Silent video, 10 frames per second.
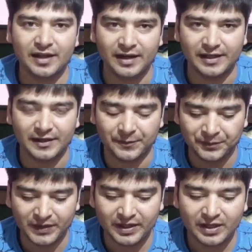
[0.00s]
या नहीं
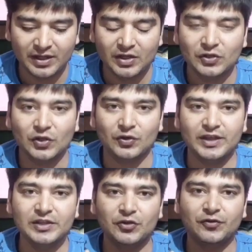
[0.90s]
हैं
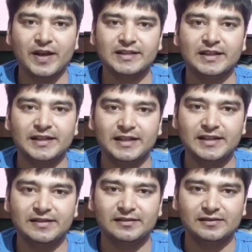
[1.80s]
क्योंकि जो
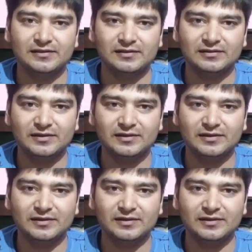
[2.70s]
फैसिलिटीज़